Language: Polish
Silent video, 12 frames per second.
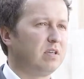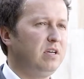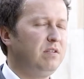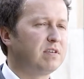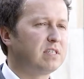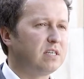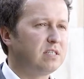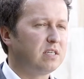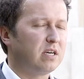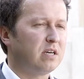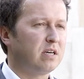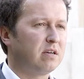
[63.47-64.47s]

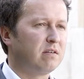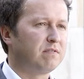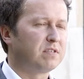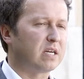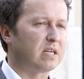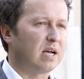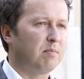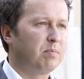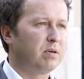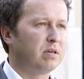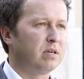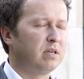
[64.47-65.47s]
Inwestycje w startupy